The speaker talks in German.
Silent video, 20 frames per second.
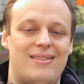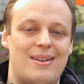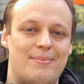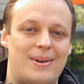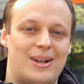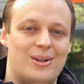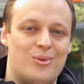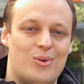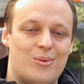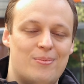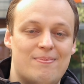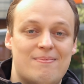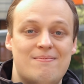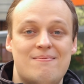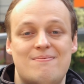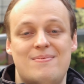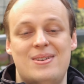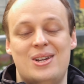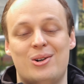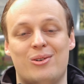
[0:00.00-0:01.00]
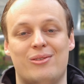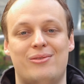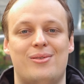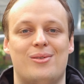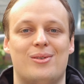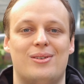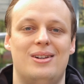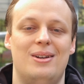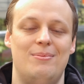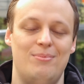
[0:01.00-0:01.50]
wenn man oben ein
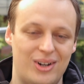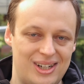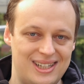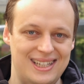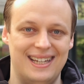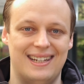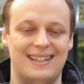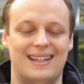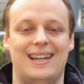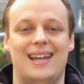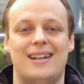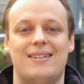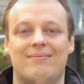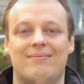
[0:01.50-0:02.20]
Mikrofon montieren kann.